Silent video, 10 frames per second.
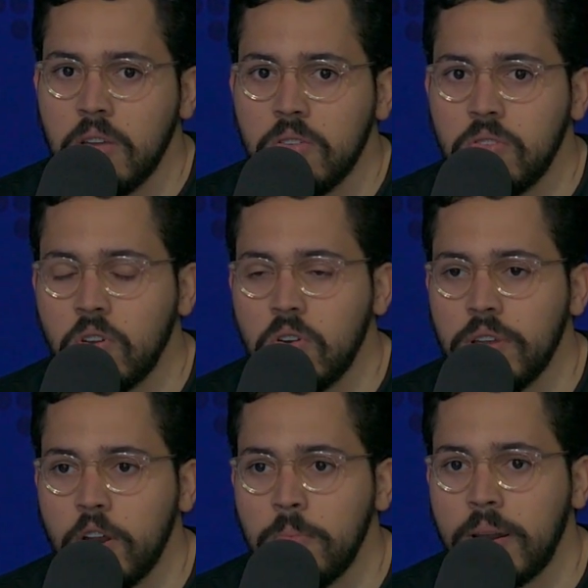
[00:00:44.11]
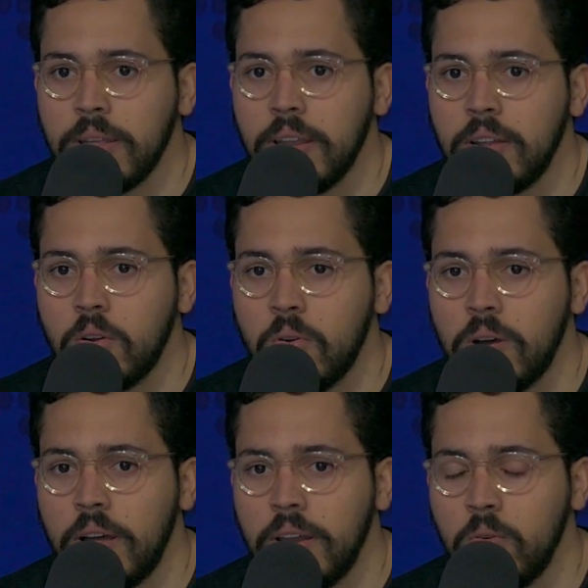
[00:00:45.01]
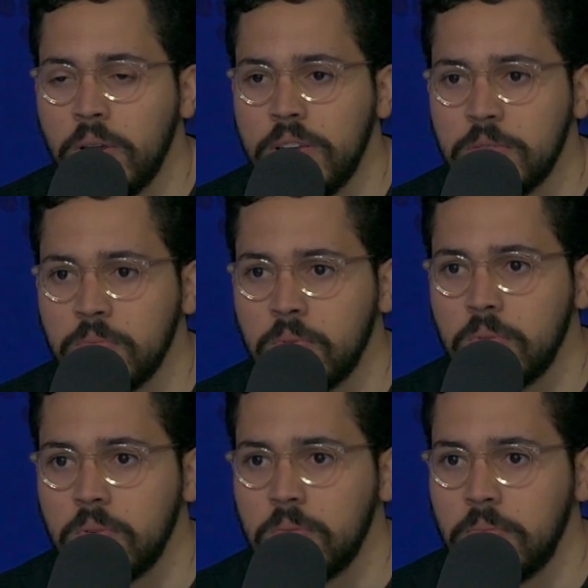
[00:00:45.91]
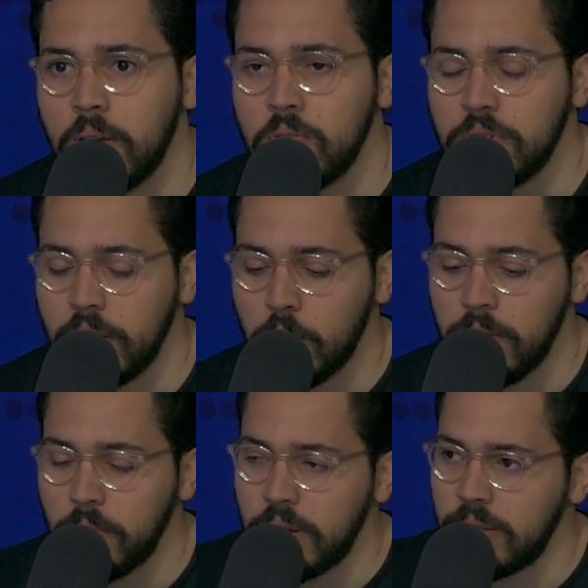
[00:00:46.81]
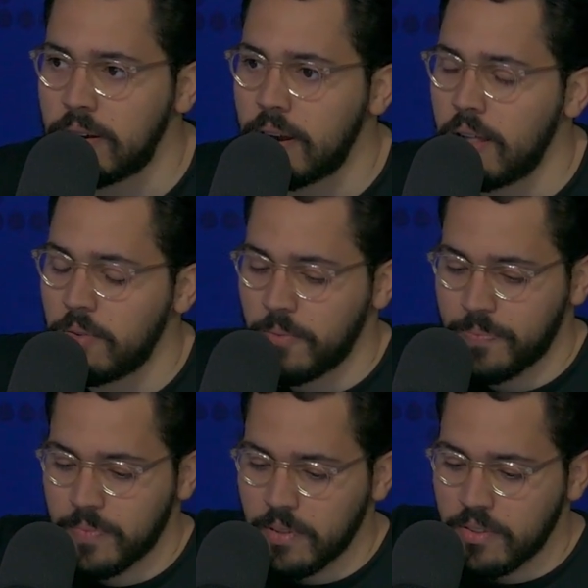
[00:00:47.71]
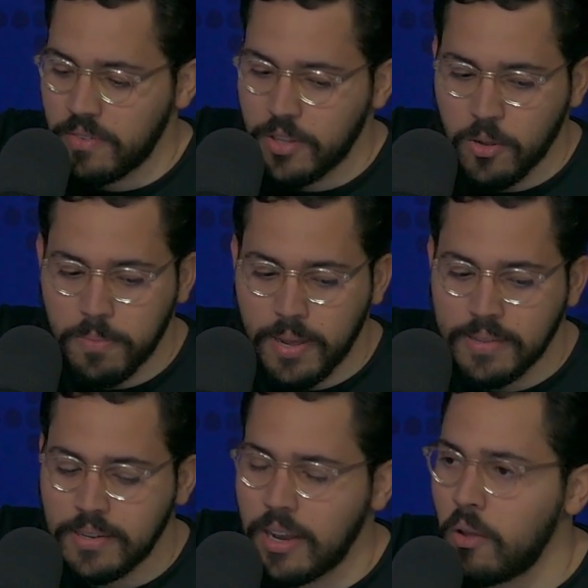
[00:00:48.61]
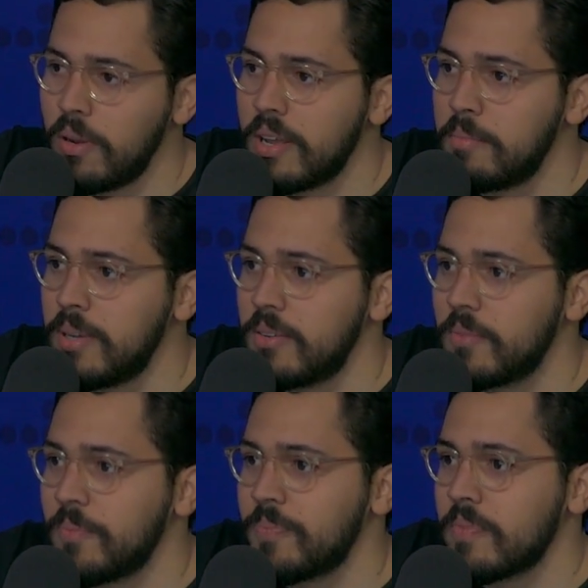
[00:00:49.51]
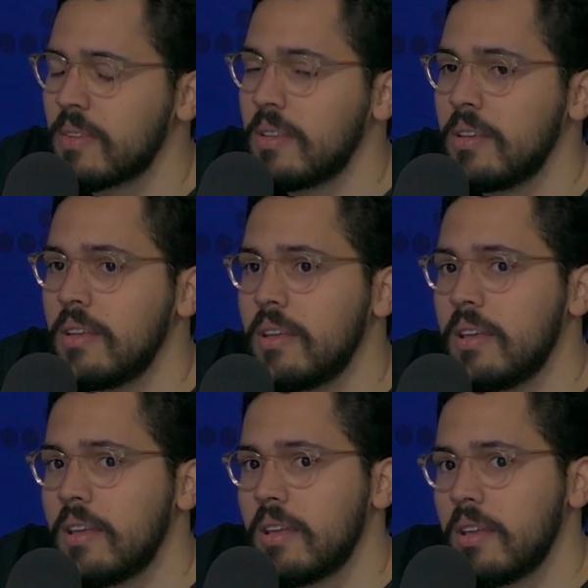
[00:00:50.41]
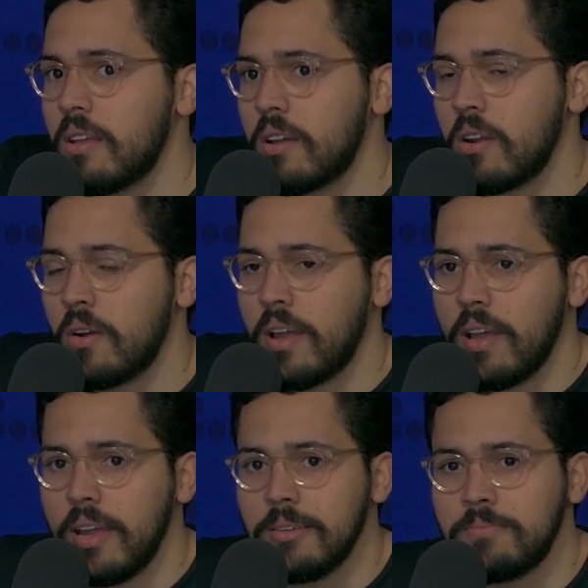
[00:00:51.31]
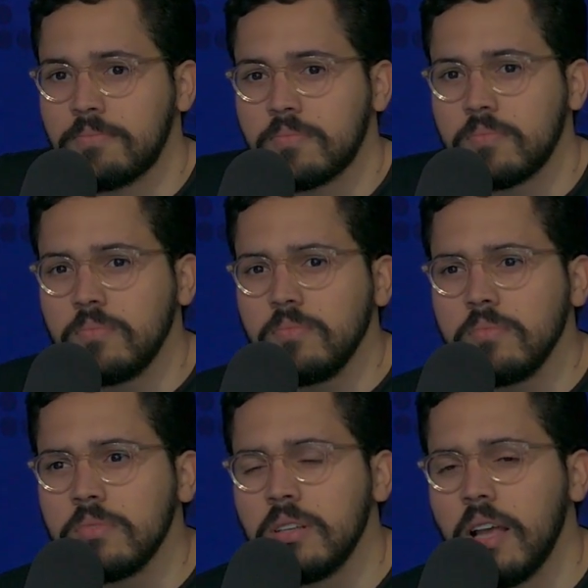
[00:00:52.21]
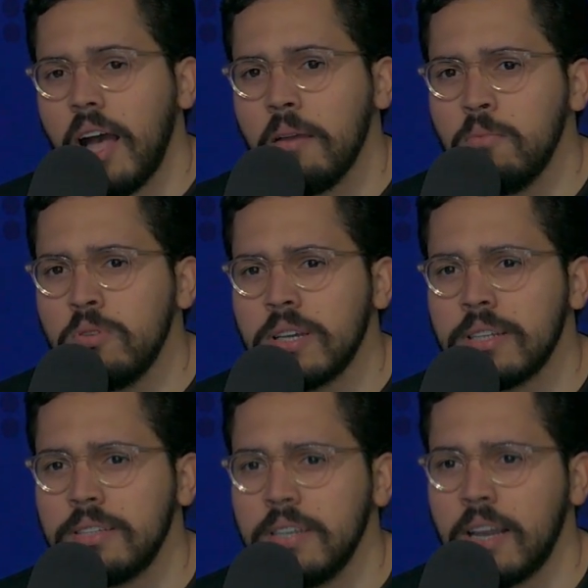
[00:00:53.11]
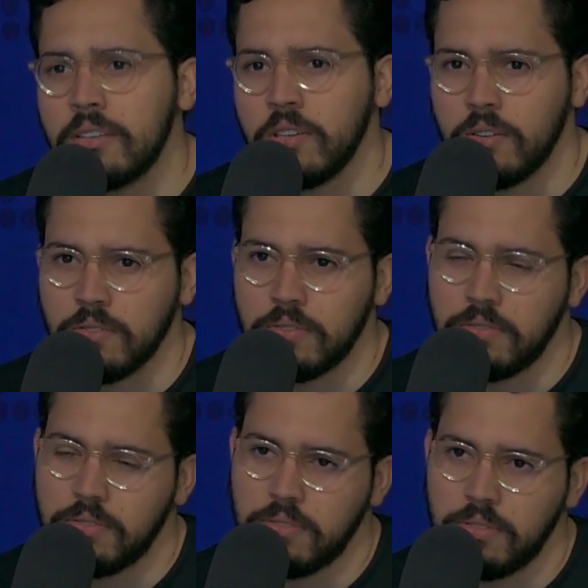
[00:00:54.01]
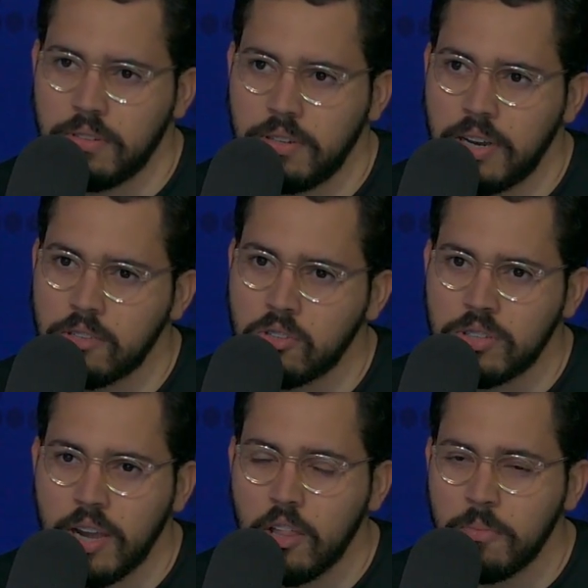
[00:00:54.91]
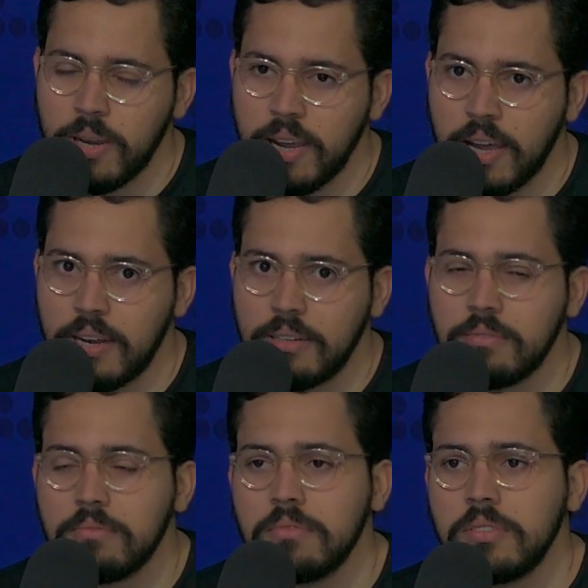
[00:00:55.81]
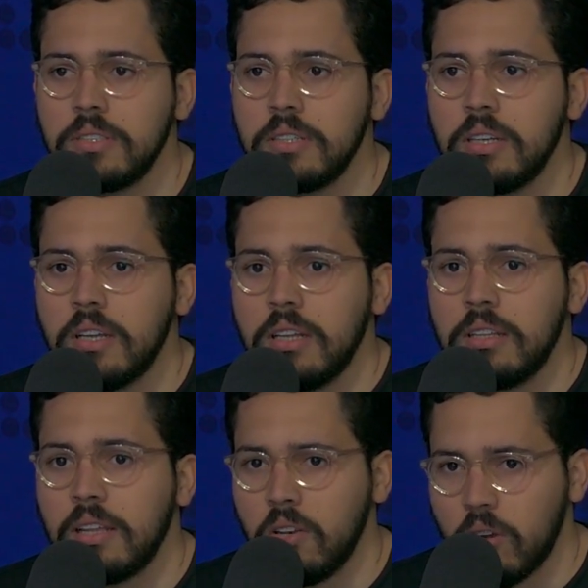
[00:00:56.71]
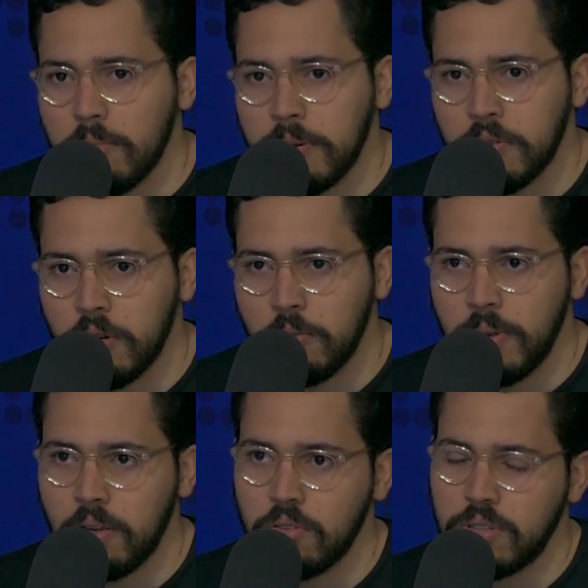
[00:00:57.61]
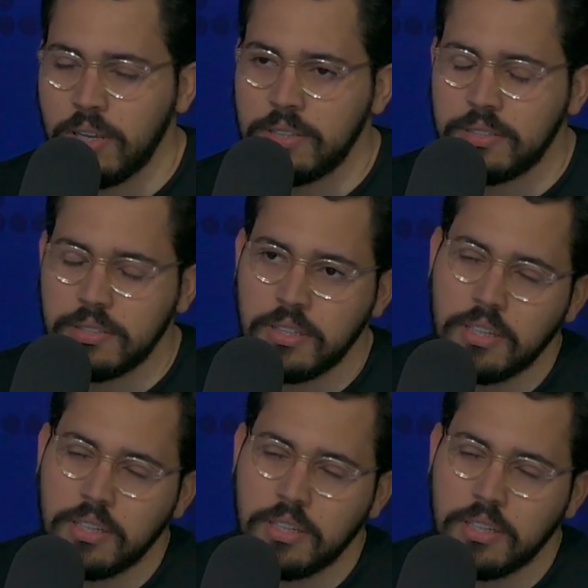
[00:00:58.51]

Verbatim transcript: Yo ya no pertenezco a ningún ismo. Me considero vivo y enterrado. Fito Páez, al lado del camino. Creo que hay mucha resignación en la sociedad dominicana. Desde lo que pasó el domingo 6